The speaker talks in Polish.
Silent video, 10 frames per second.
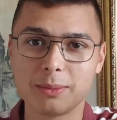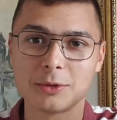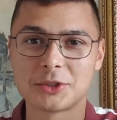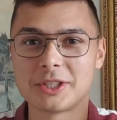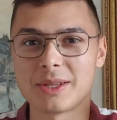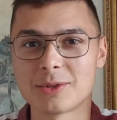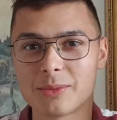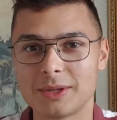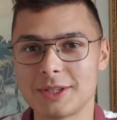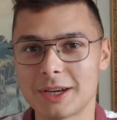Możecie tam
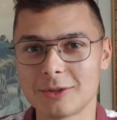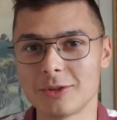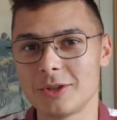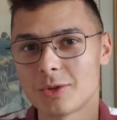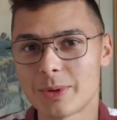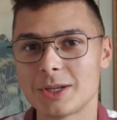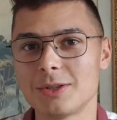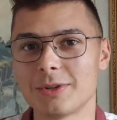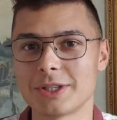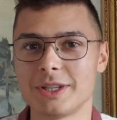sobie zerknąć i zobaczyć
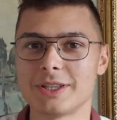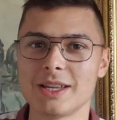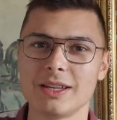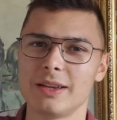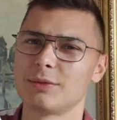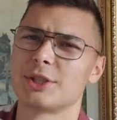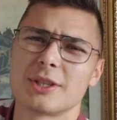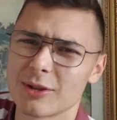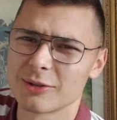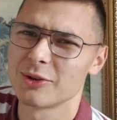właśnie ceny i
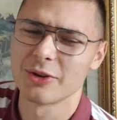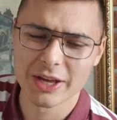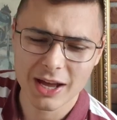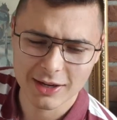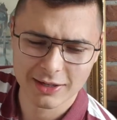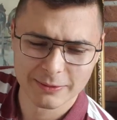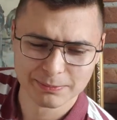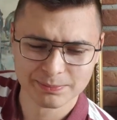wszystko co i jak.